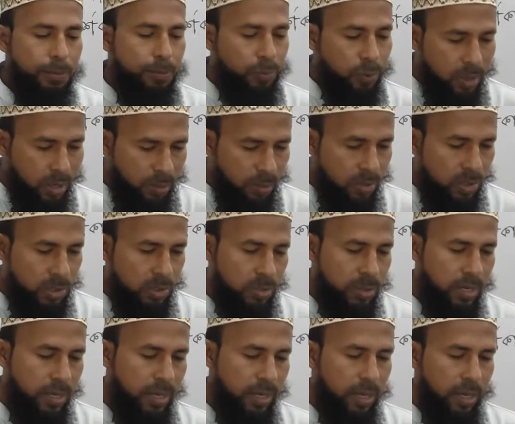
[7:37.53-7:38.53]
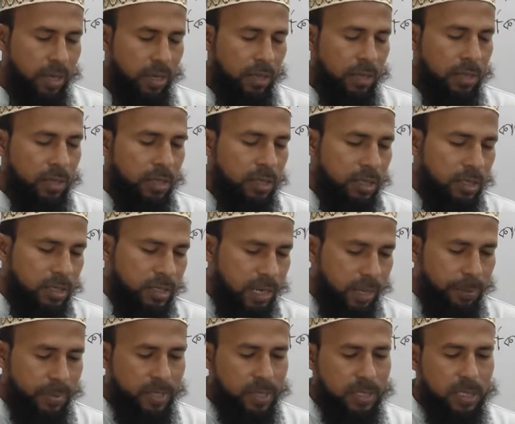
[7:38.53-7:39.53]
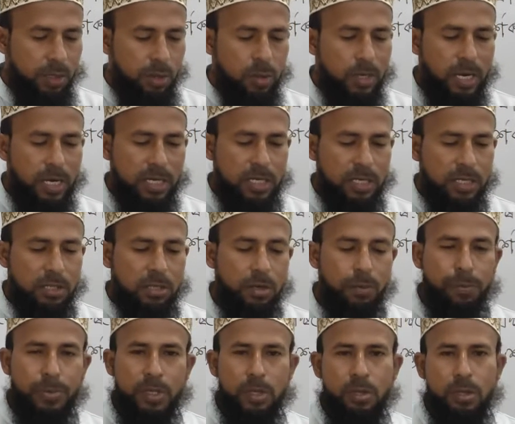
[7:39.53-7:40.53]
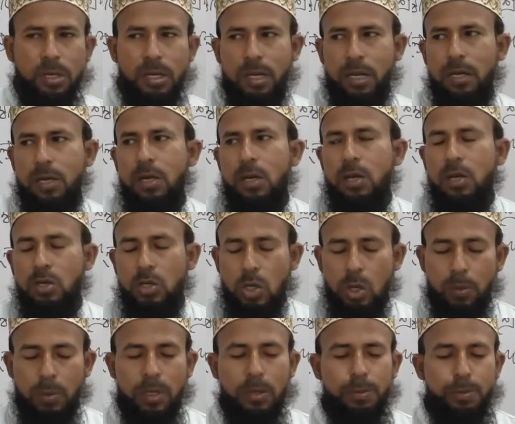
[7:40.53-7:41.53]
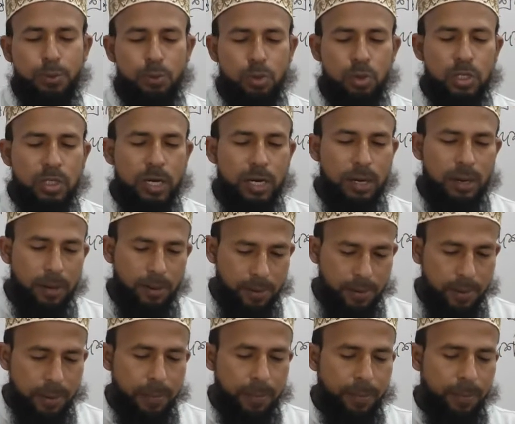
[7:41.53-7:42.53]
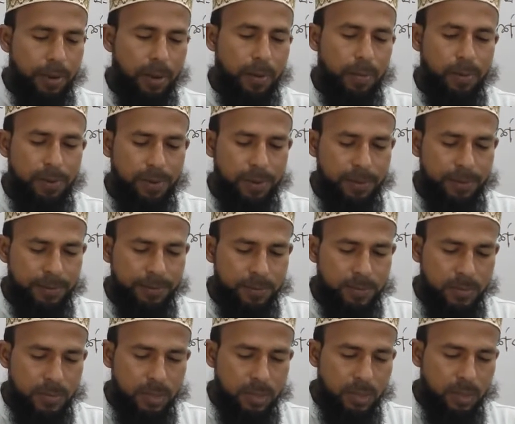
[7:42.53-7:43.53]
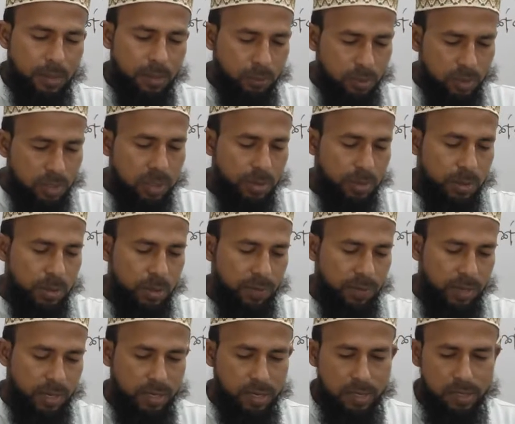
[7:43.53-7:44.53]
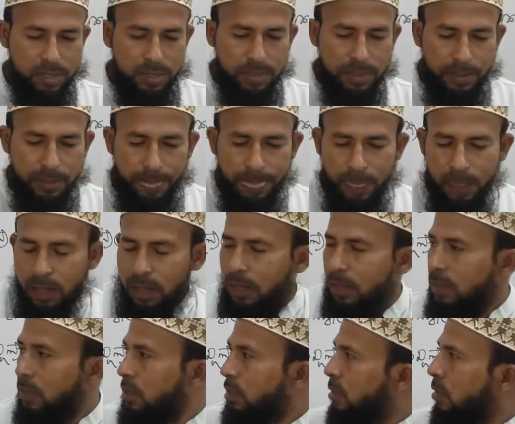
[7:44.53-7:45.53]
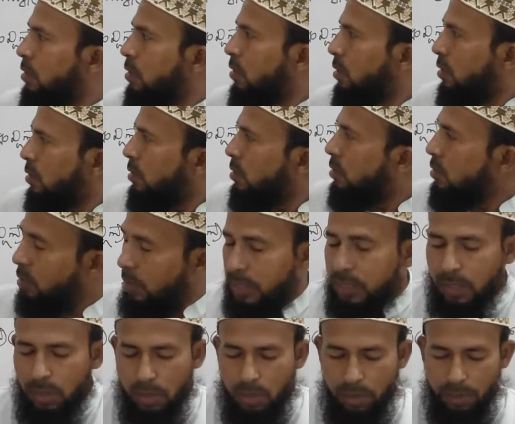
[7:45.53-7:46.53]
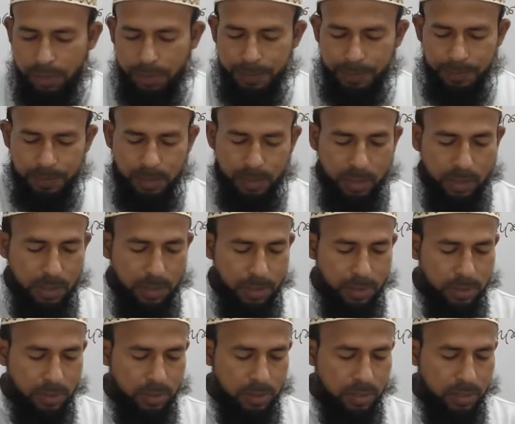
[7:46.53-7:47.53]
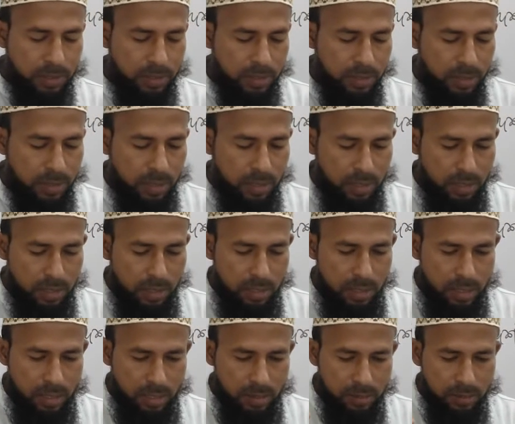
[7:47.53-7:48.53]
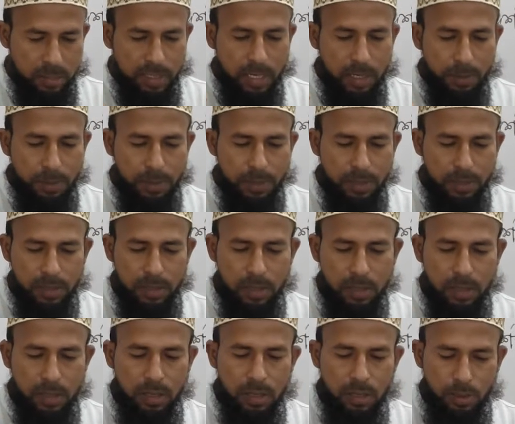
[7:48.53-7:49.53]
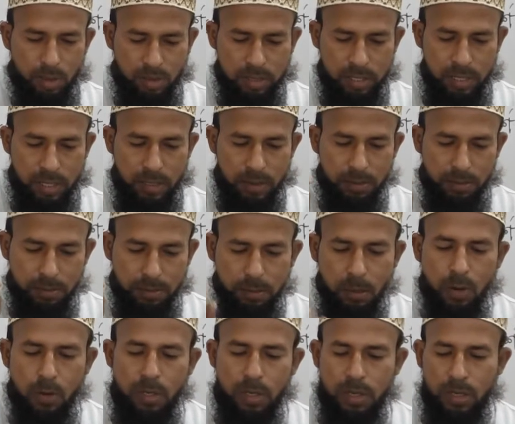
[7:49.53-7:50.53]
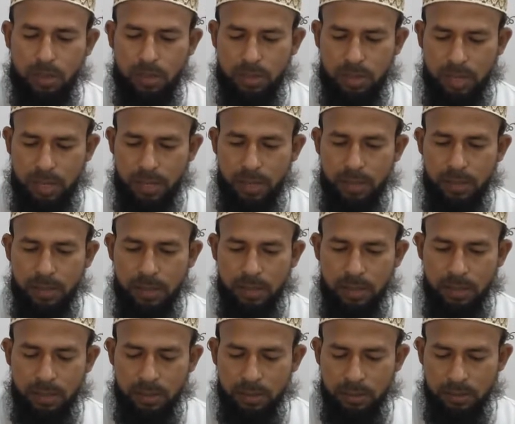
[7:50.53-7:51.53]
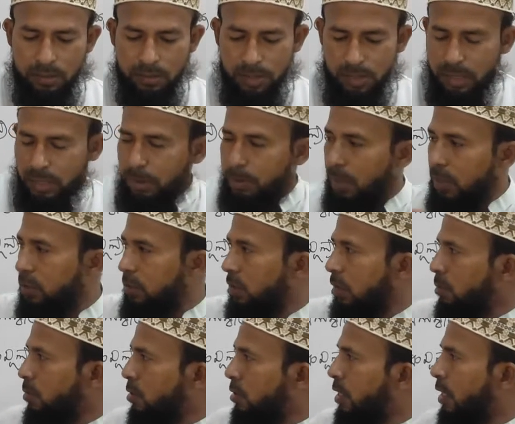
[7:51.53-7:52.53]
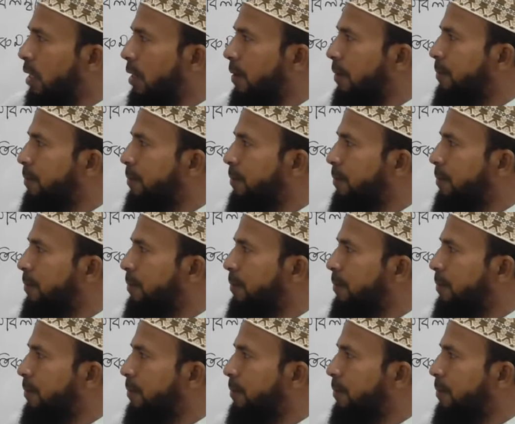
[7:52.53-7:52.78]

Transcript: পরামর্শ দেয় সে ব্যক্তিও কাজটি সম্পাদনকারীর সমান পুরস্কার পাবে মুসলিম শরীফের হাদিস তো এটা হলো ইবাদতের সার্বিক কথা মৌলিক কথা এই ইবাদতের মধ্যে